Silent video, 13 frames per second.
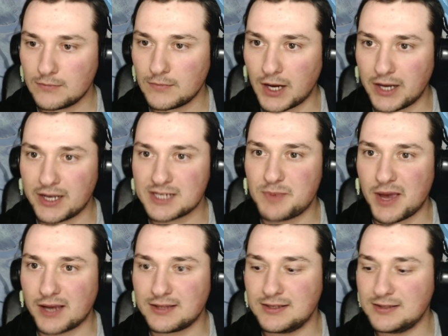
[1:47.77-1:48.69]

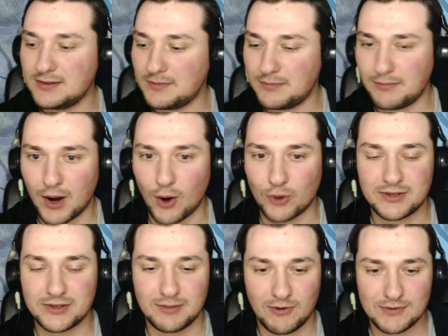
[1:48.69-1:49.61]
Unexpected, ma
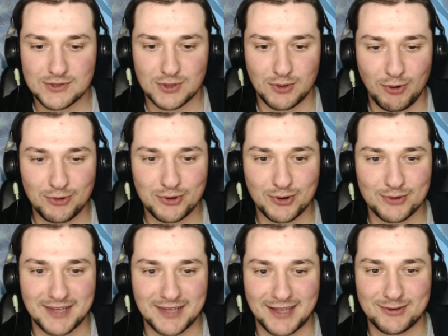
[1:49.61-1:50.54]
ottimo. Sono molto
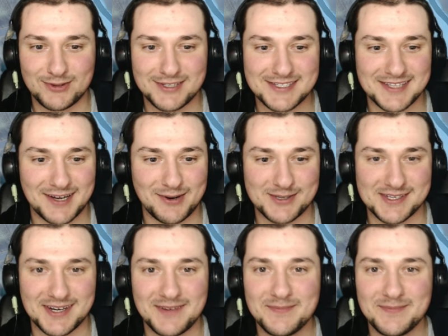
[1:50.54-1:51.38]
contento di sta cosa.